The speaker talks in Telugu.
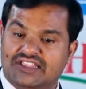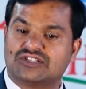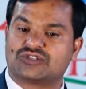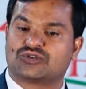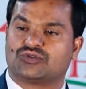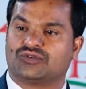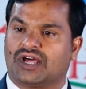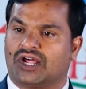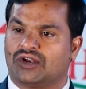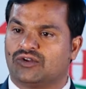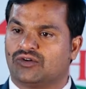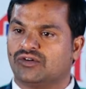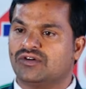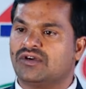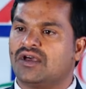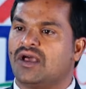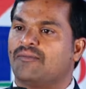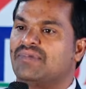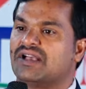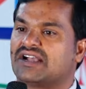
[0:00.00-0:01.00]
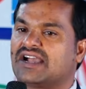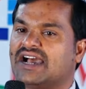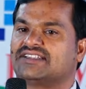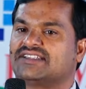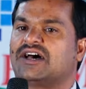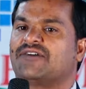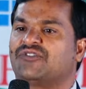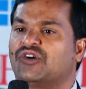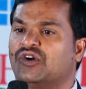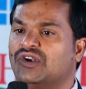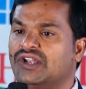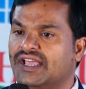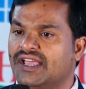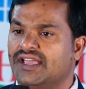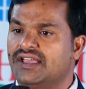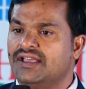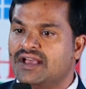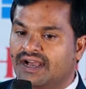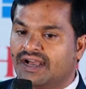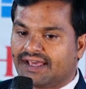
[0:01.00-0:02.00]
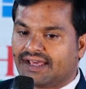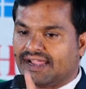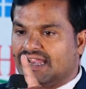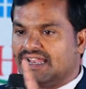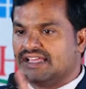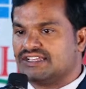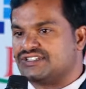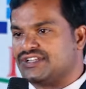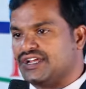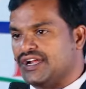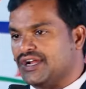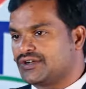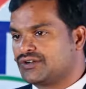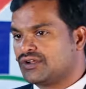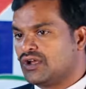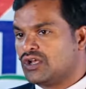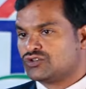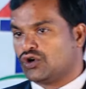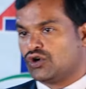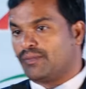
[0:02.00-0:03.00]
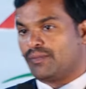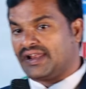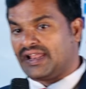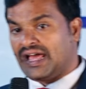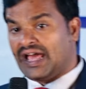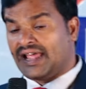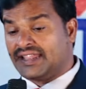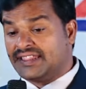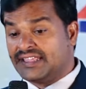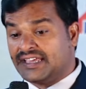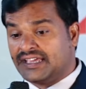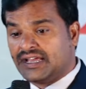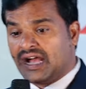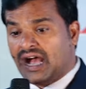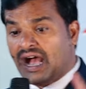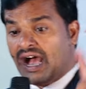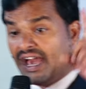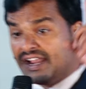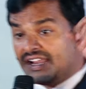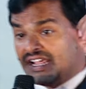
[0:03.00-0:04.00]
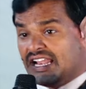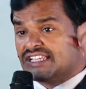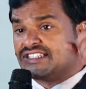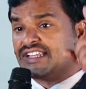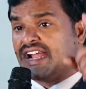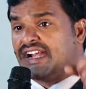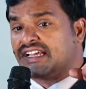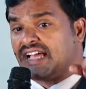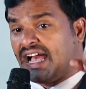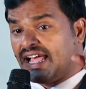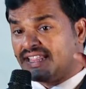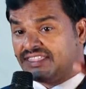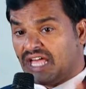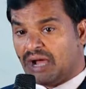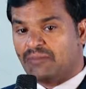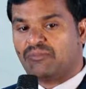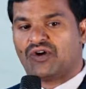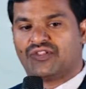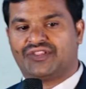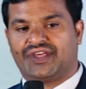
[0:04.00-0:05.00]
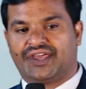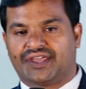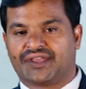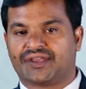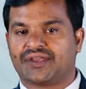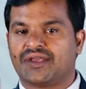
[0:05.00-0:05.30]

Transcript: తీసుకున్నాను బికాస్ ఆఫ్ ఓన్లీ రియల్ ఎస్టేట్ సో మరి అది ఆ రియల్ ఎస్టేట్ కార్ దమ్ ఉంది